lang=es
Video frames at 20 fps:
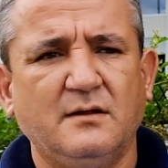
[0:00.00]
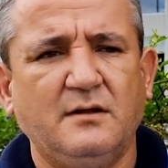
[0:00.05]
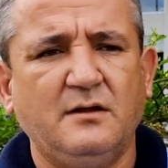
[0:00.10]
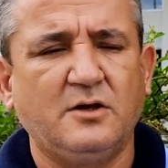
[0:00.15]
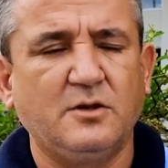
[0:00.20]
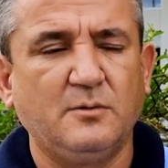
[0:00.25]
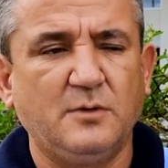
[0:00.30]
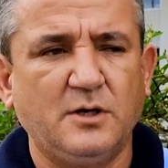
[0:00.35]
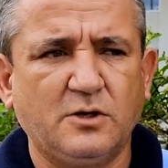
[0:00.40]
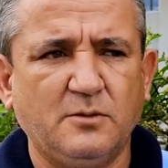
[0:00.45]
Y
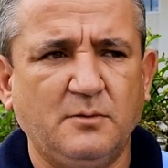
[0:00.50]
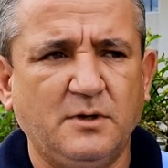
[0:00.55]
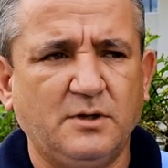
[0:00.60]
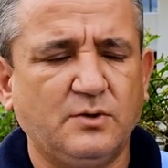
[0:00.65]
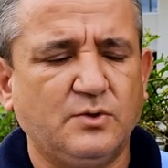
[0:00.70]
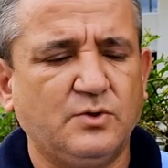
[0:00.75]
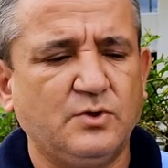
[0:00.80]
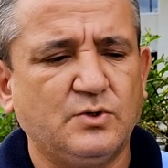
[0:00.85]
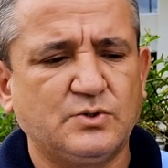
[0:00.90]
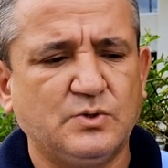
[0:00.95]
como le
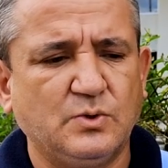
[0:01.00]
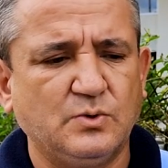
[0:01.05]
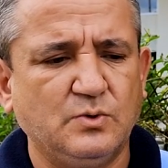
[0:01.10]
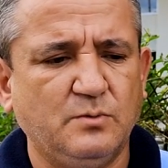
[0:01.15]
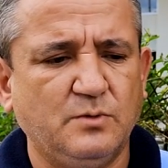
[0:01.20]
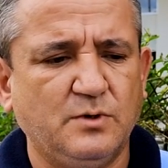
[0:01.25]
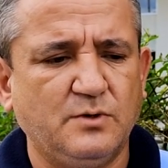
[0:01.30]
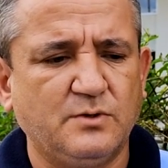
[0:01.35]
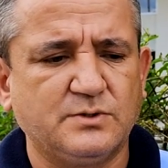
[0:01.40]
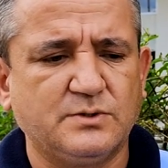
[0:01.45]
comento, no son
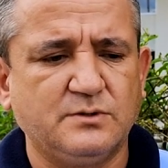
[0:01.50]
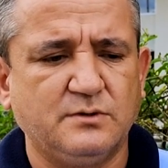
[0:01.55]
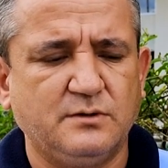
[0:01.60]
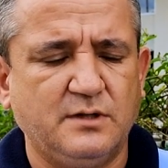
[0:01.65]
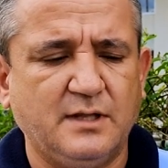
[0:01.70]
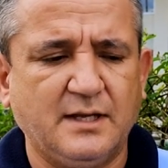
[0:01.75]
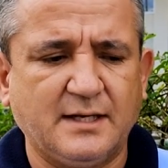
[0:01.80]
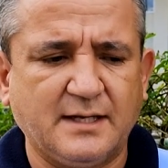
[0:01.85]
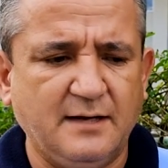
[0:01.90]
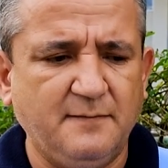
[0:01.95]
números
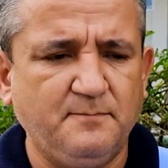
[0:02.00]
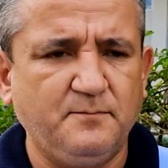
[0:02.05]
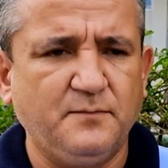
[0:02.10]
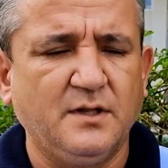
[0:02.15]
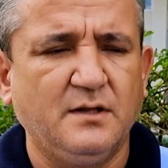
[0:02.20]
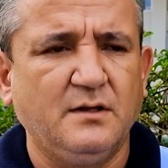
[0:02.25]
de acá,